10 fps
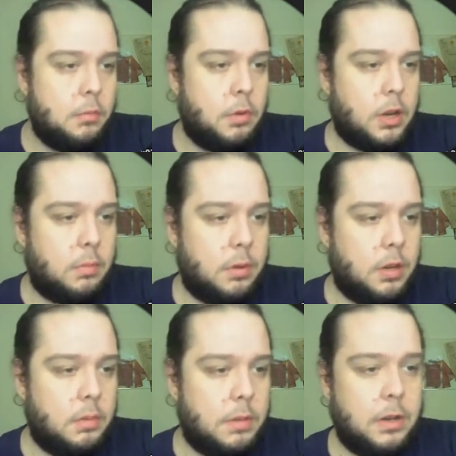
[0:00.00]
Bueno, pues
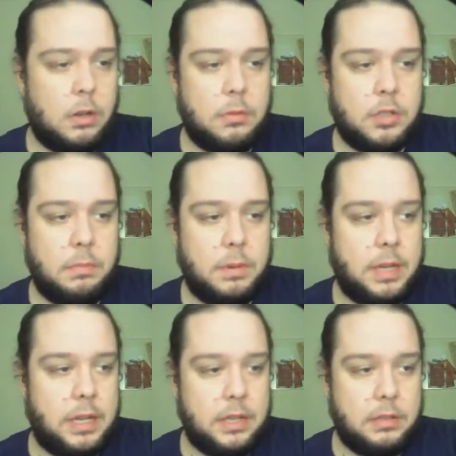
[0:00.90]
lo primero, como
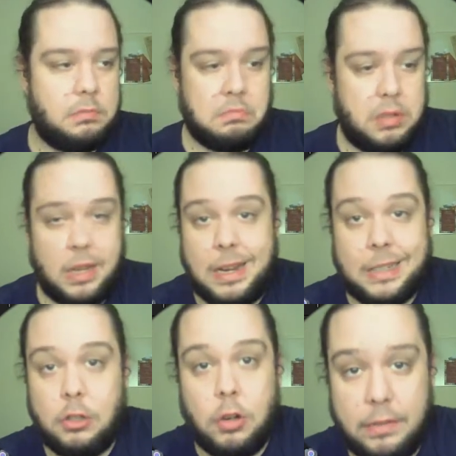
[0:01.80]
siempre, es
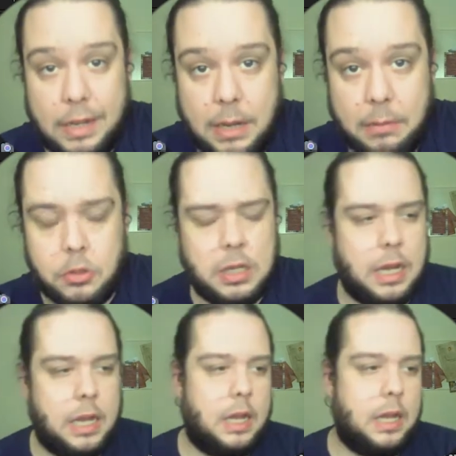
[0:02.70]
tener lo que vayamos
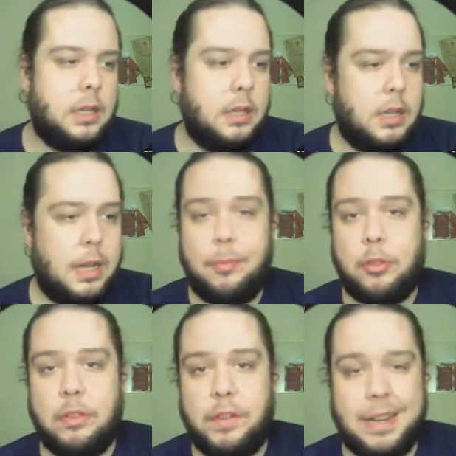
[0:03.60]
a,
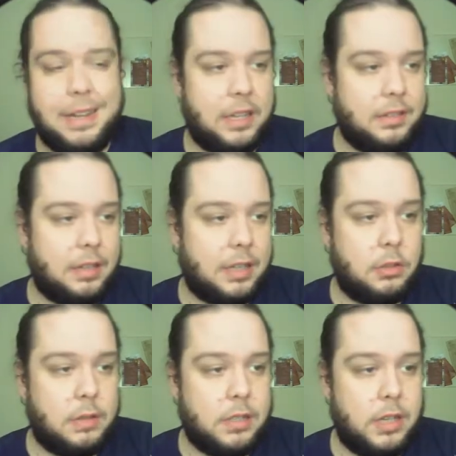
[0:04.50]
modificar. En este
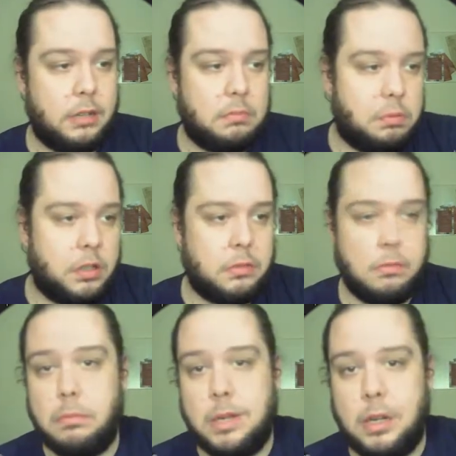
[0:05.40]
caso va a ser, pues,
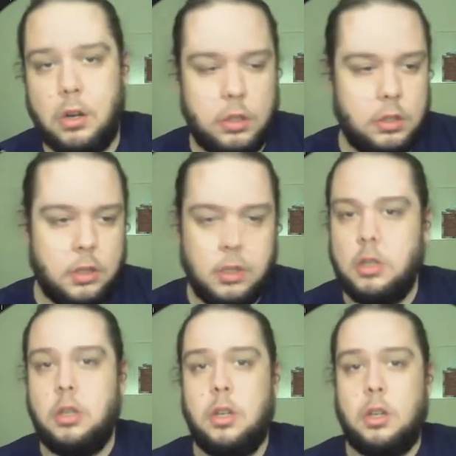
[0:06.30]
mi logo
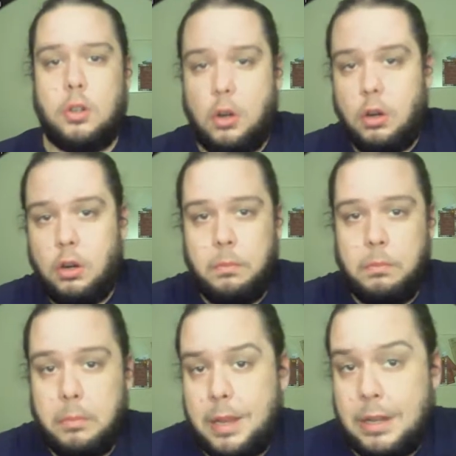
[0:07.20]

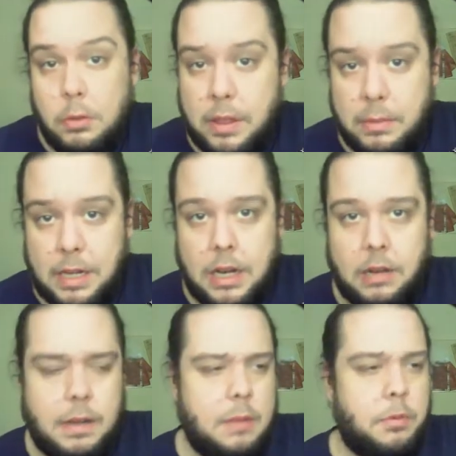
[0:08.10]
con el nombre de mi canal,
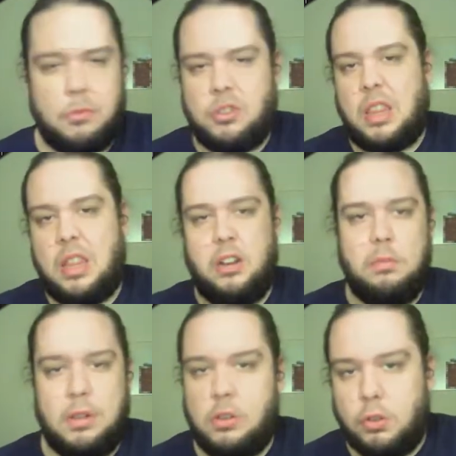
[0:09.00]
¿vale? Podemos hacerlo,
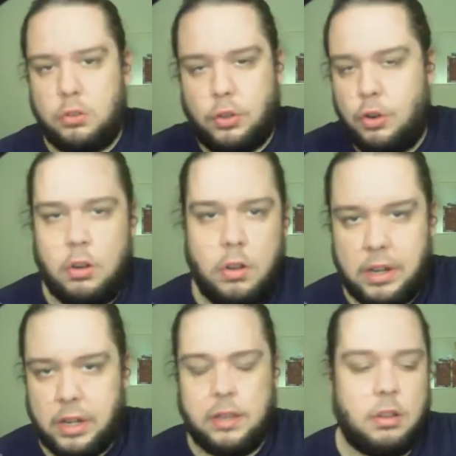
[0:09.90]
pues, con otros logos
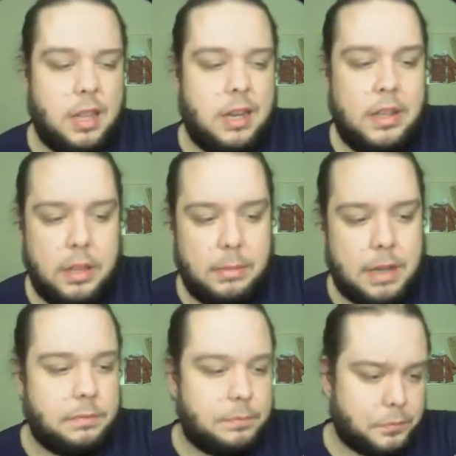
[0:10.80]
de redes sociales y
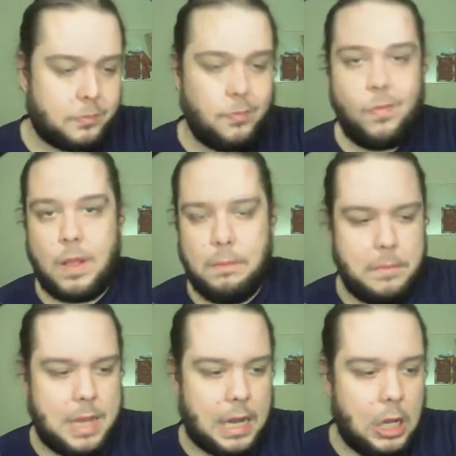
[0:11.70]
demás.
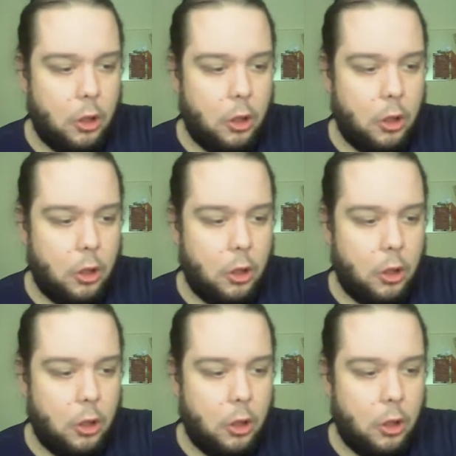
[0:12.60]
Bien,